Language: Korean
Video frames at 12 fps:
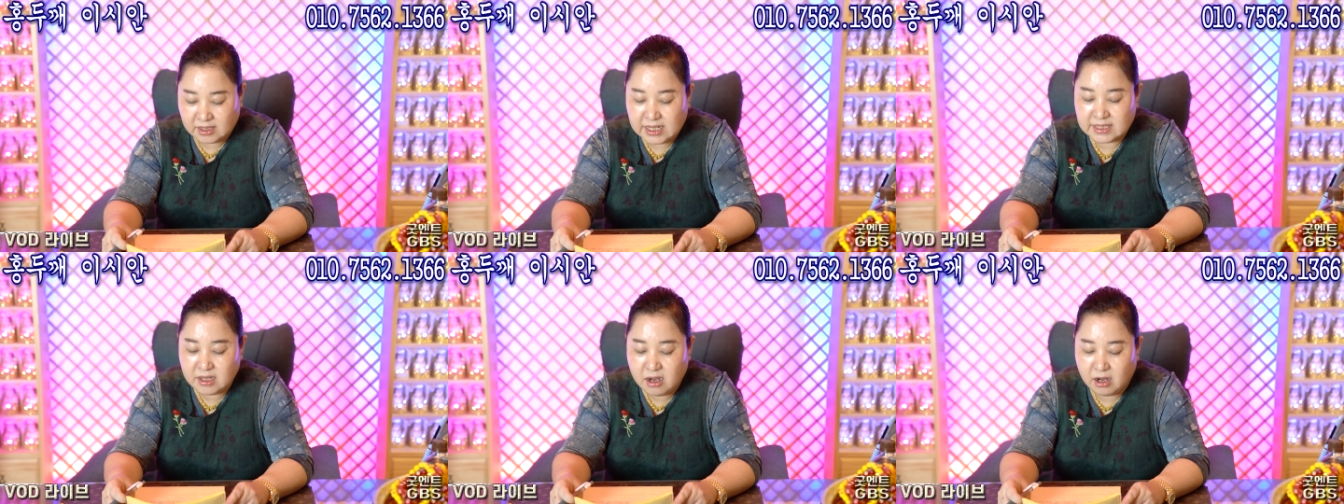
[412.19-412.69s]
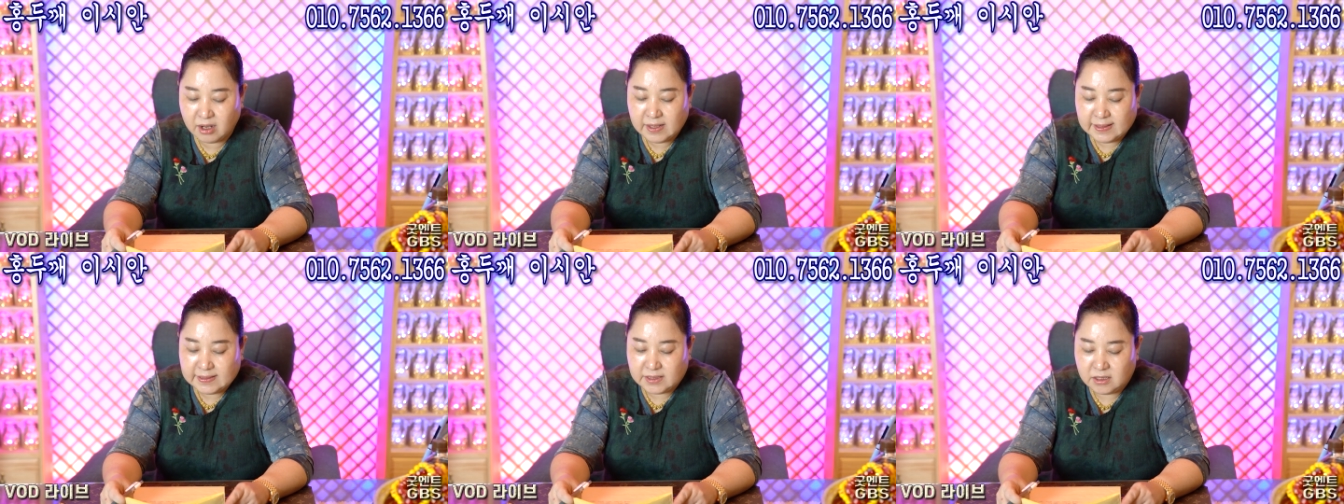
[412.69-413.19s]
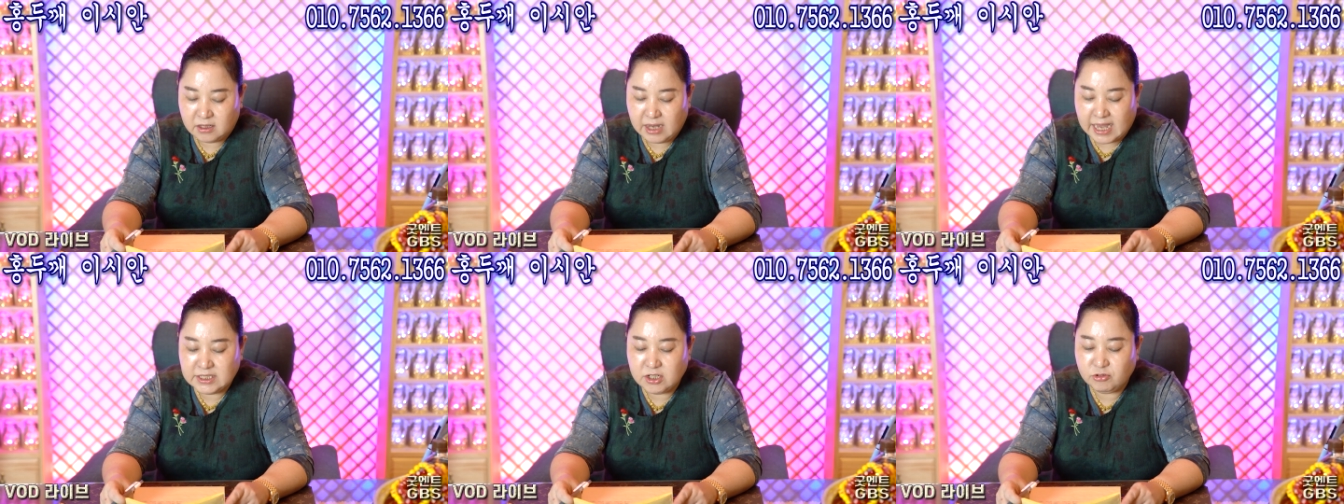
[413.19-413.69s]
그래서 어,
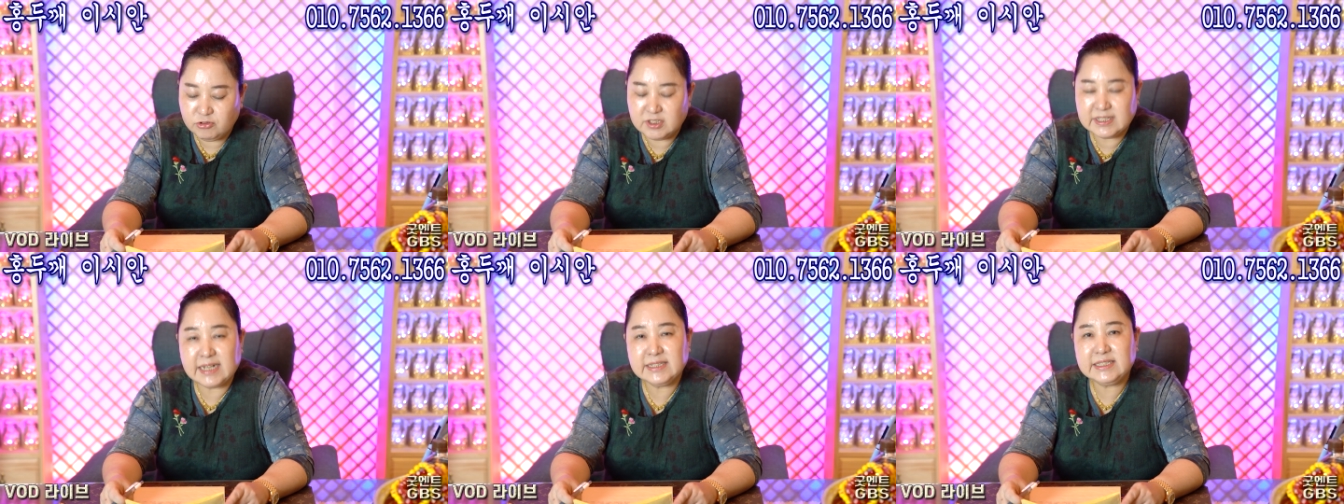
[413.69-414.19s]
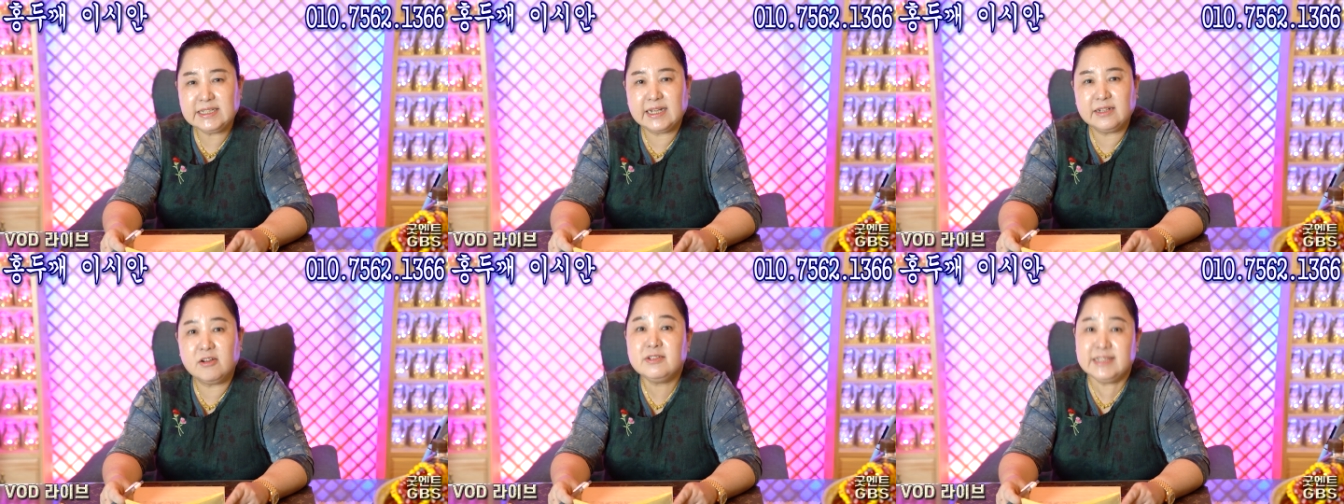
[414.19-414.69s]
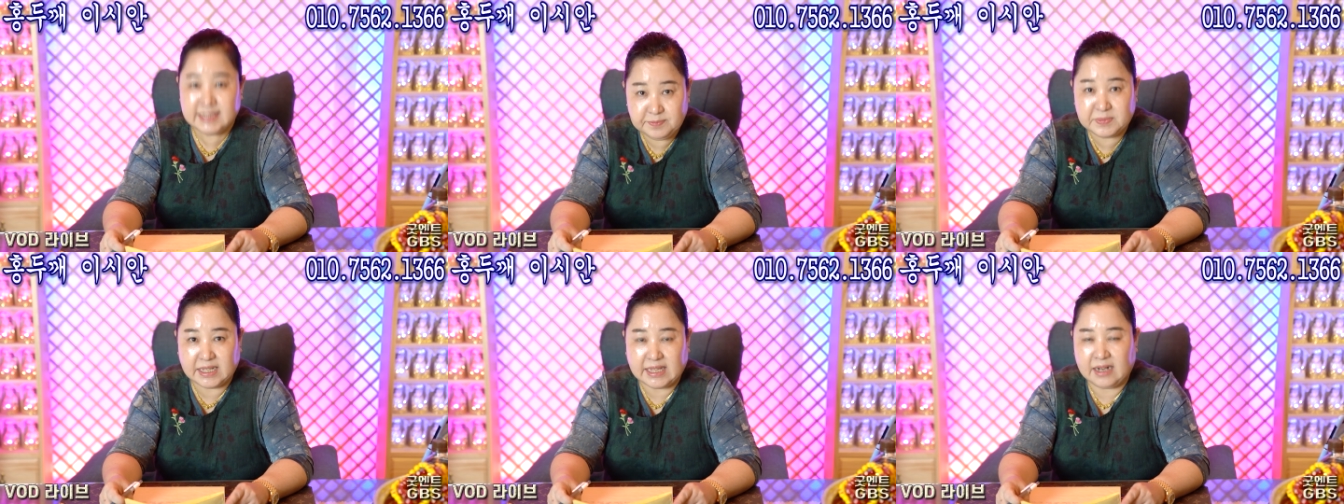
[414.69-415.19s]
애정운을 상징하는 건
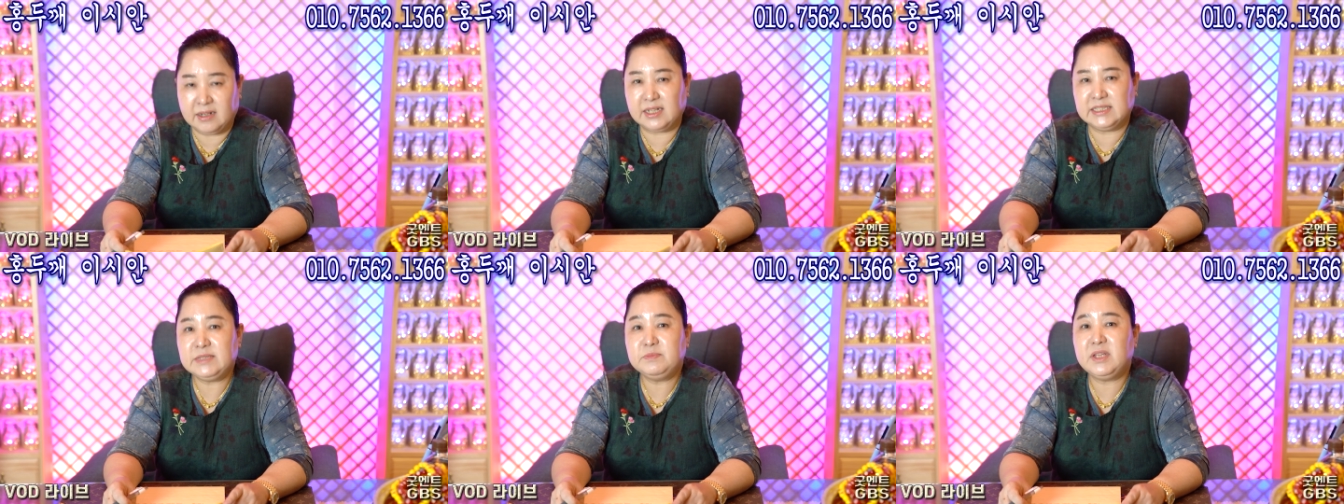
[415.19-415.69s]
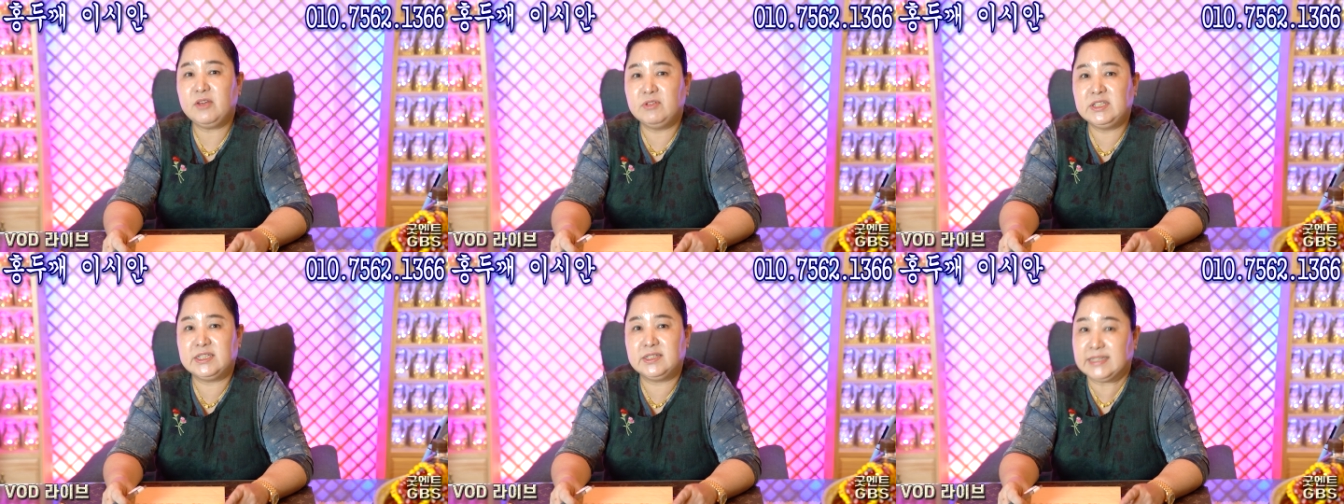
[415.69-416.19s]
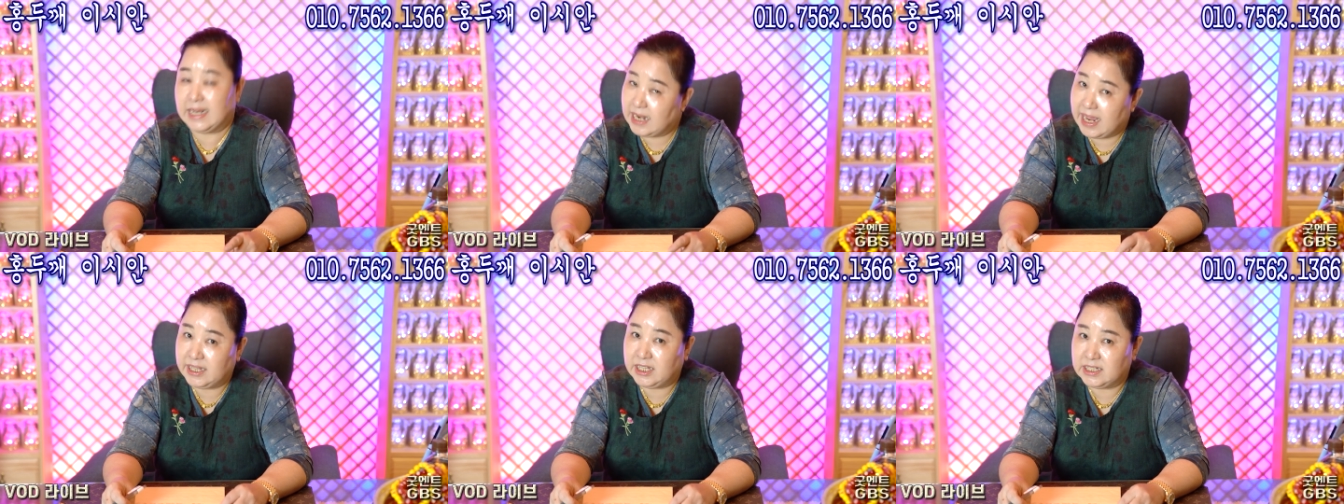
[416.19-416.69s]
침대다. 그러니까 침대 음. 위치를
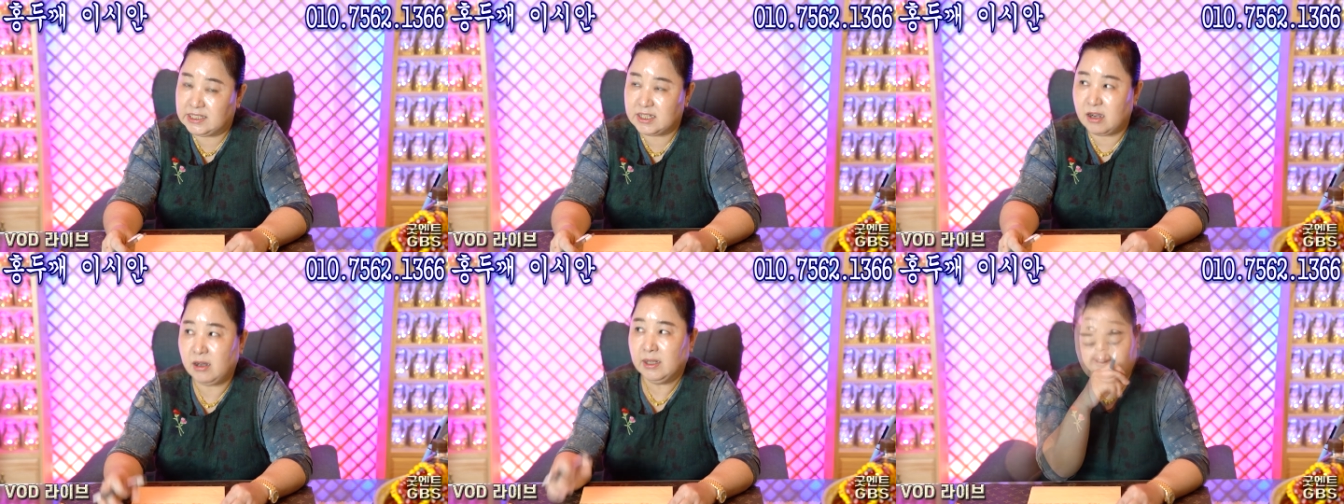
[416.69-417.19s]
잘라야 되겠죠?